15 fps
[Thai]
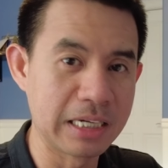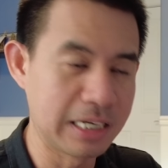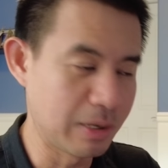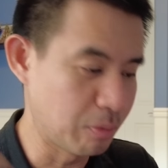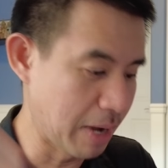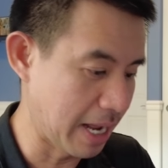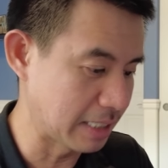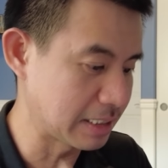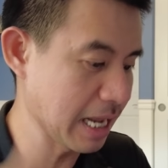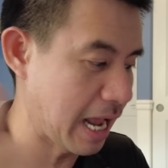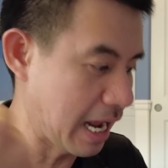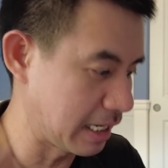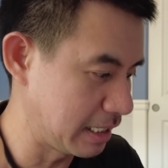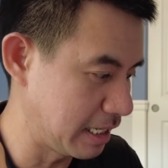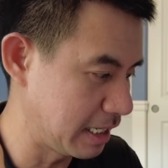ระหว่างทา
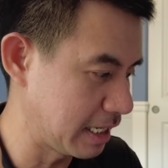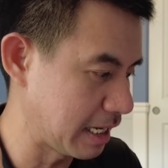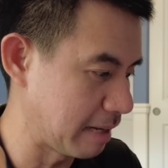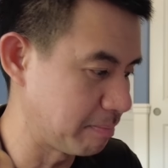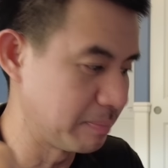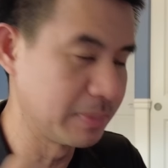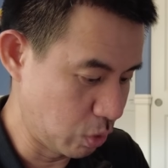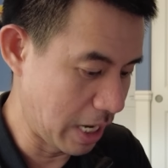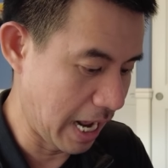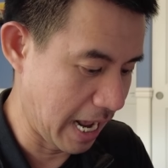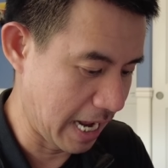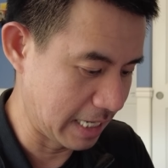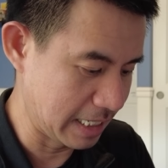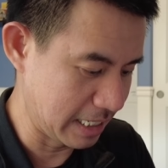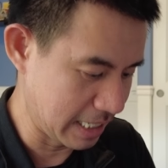งเนี่ยนะครับคุณอา
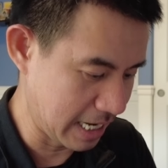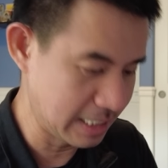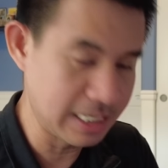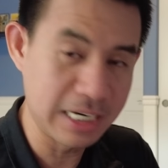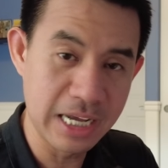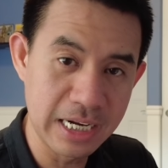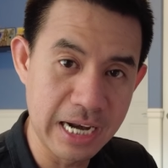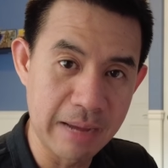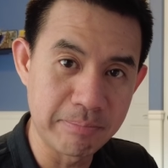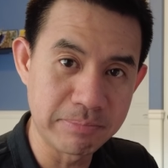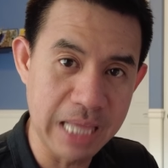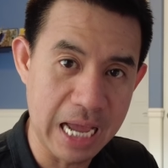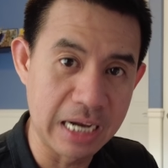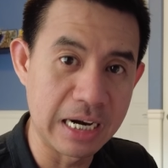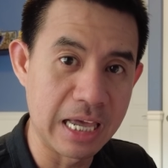เนี่ยน่าจะได้รับ
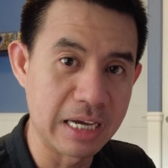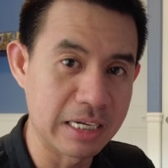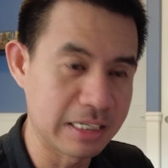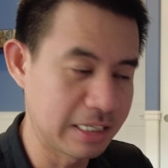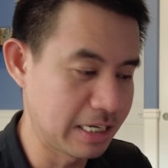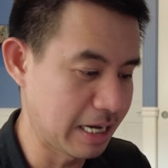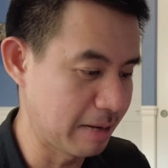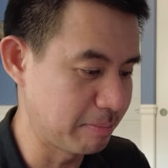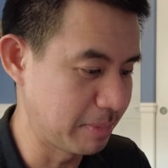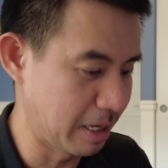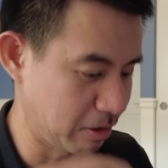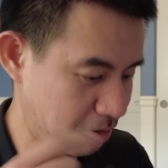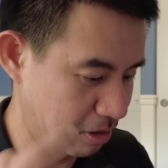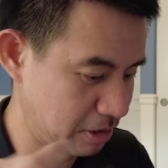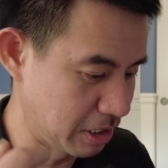ตังค์แล้วนะครับแล้
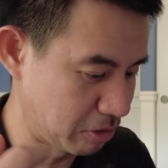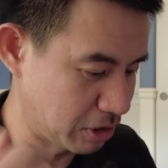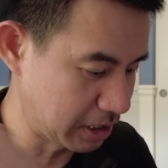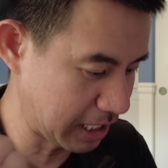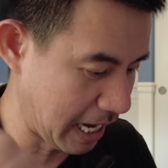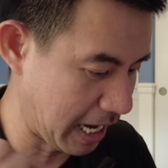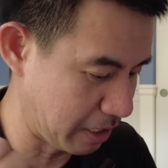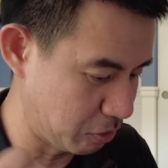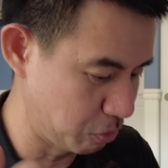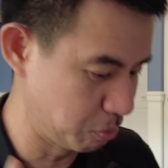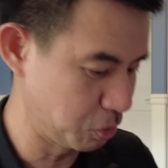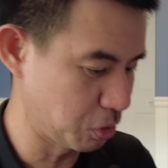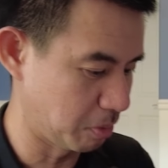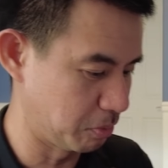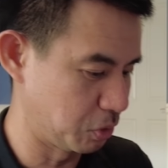วก็เดี๋ยวจะถ่ายให้คุณ
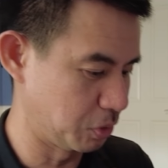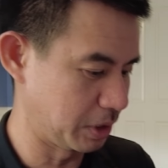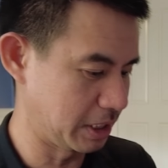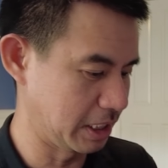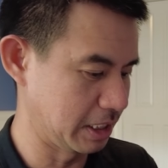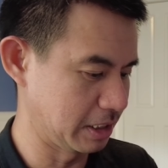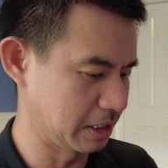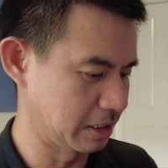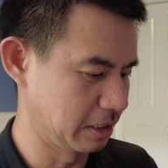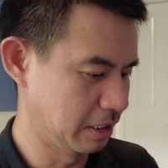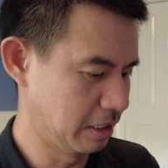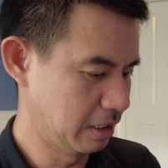ผู้ชมดูอีกทีหนึ่ง